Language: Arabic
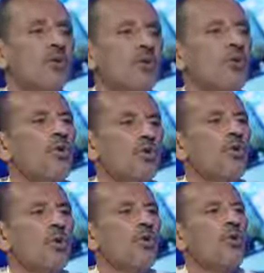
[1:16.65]
نقولوا
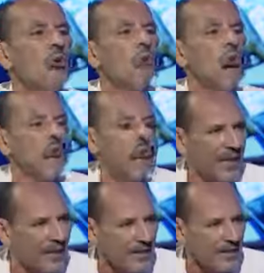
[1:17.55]
كنظام
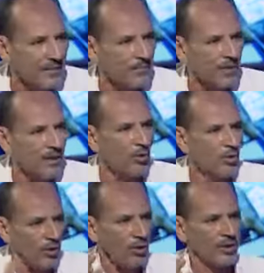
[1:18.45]
كعقلاني
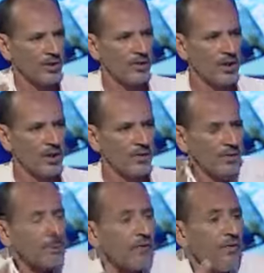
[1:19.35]
وين يحطك
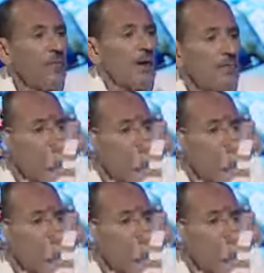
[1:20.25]
يحطك في باب